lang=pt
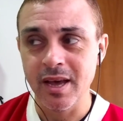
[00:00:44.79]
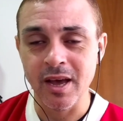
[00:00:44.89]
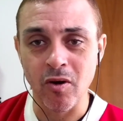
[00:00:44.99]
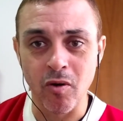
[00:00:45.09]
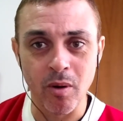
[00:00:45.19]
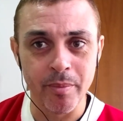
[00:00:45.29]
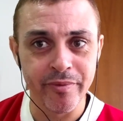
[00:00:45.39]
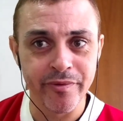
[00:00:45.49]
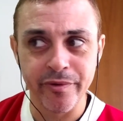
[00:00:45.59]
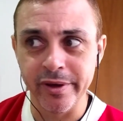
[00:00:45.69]
é
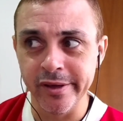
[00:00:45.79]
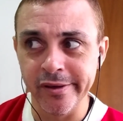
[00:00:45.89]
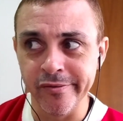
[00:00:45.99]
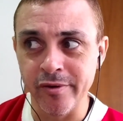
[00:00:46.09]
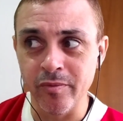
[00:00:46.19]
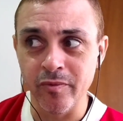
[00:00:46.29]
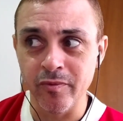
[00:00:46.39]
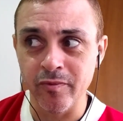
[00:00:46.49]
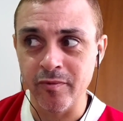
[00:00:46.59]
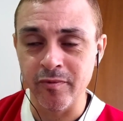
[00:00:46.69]
óbvio que
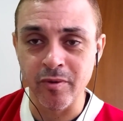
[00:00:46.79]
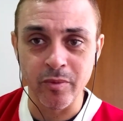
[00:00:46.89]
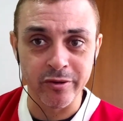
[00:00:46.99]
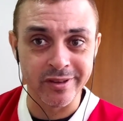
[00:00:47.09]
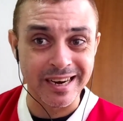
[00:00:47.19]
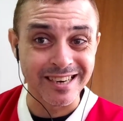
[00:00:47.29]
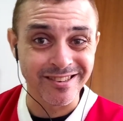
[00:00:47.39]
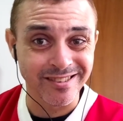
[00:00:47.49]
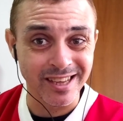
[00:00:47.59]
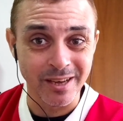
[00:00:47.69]
vão, vão mostrar
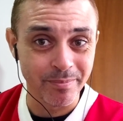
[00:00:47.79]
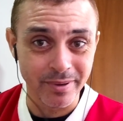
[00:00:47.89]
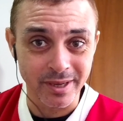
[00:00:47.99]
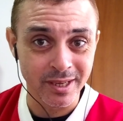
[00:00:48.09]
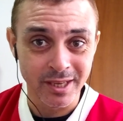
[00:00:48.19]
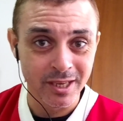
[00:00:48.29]
sempre